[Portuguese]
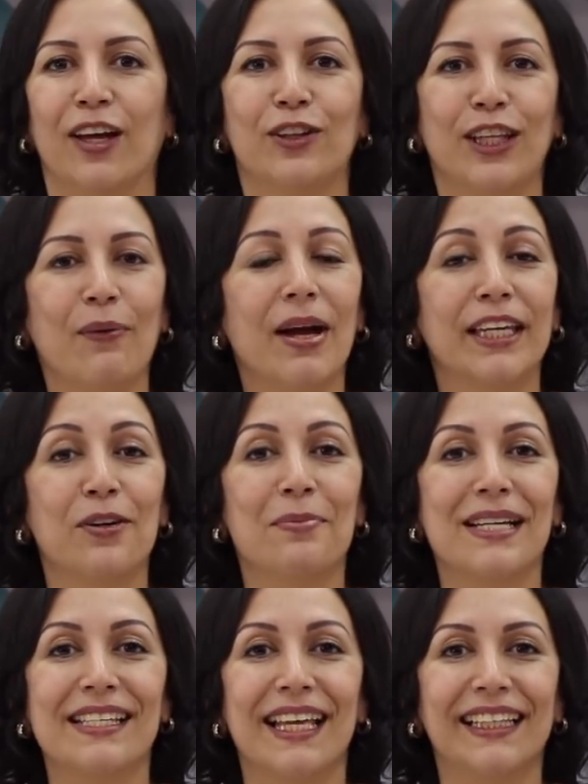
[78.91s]
Eu tenho aqui
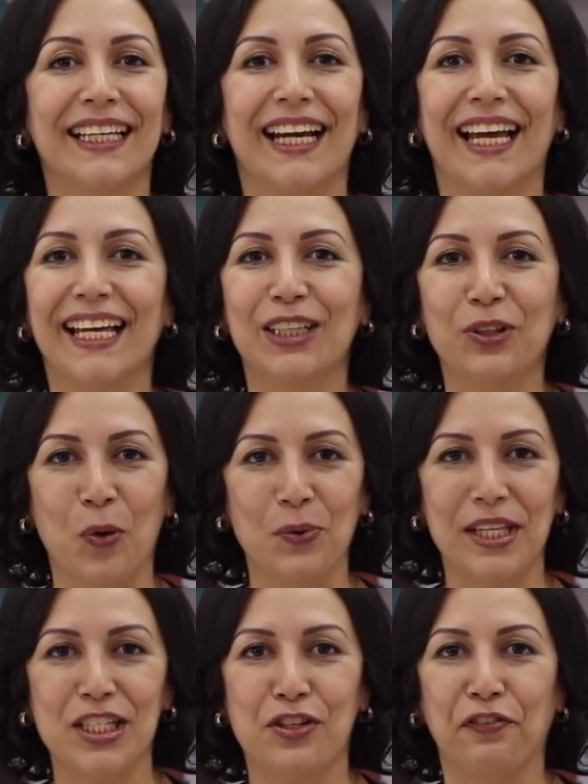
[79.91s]
uma assadeira
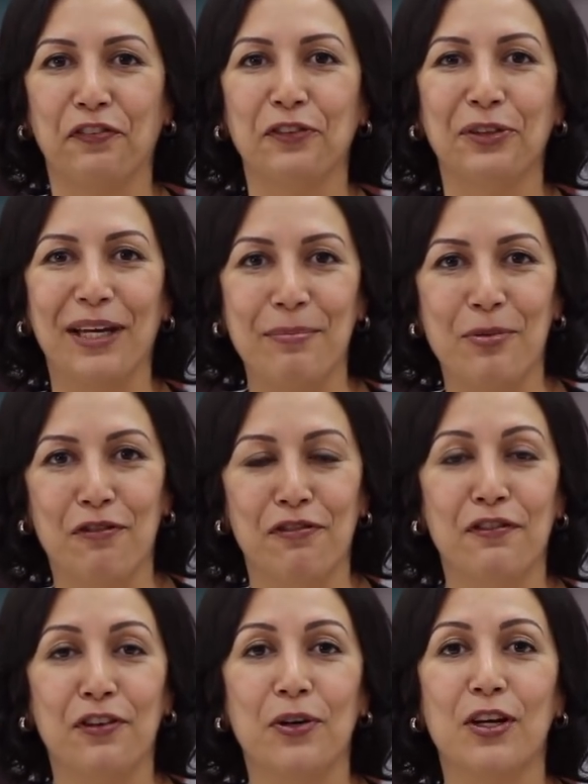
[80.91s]
redonda de fundo
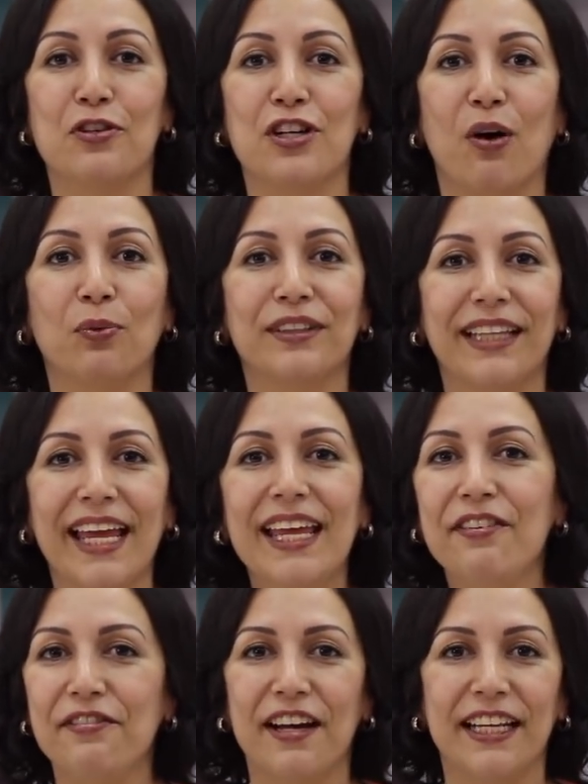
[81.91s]
removível que eu já untei
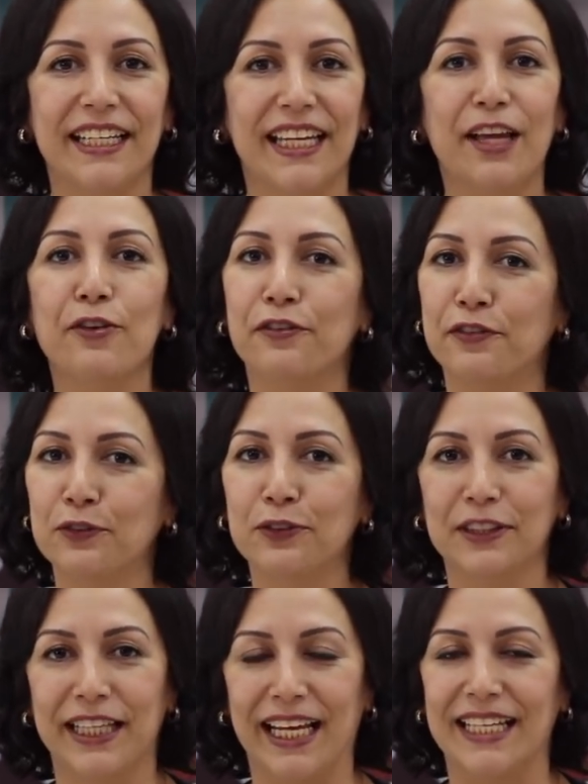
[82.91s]
e enfarinhei o
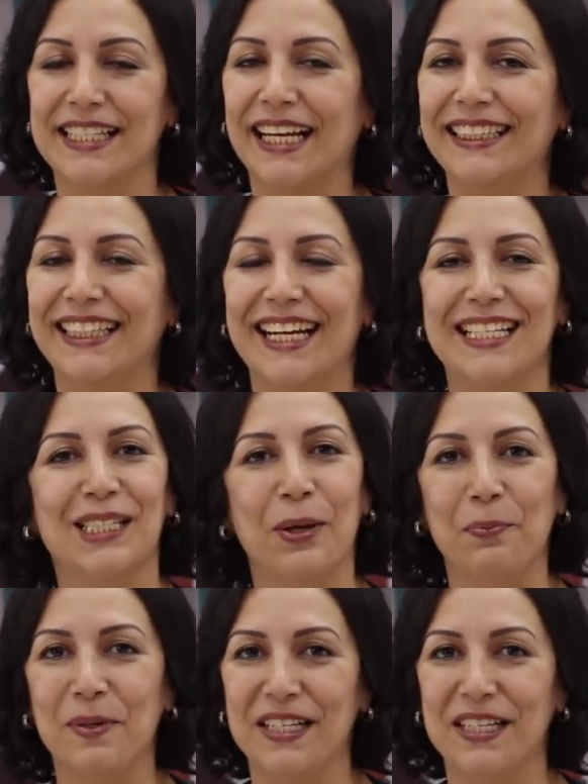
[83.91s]
fundo dela, as laterais não